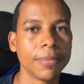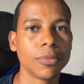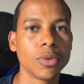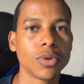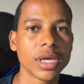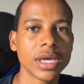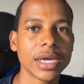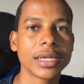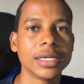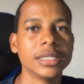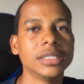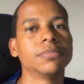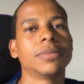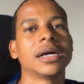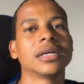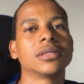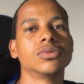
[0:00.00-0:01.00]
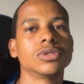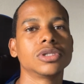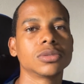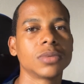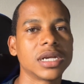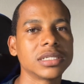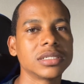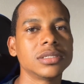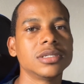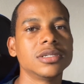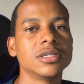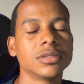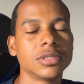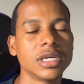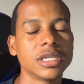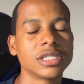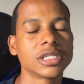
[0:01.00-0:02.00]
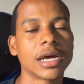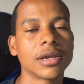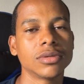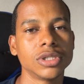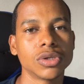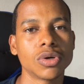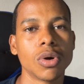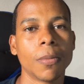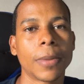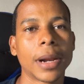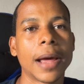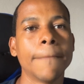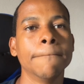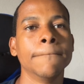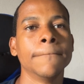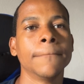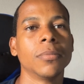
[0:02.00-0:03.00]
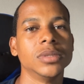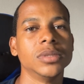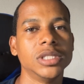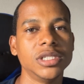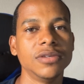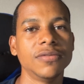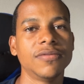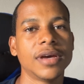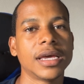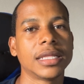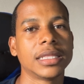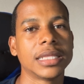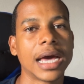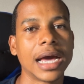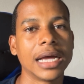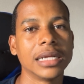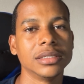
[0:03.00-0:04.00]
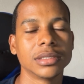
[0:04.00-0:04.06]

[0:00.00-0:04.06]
Porque grande parte dos brasileiros deixaram de comprar de verdade.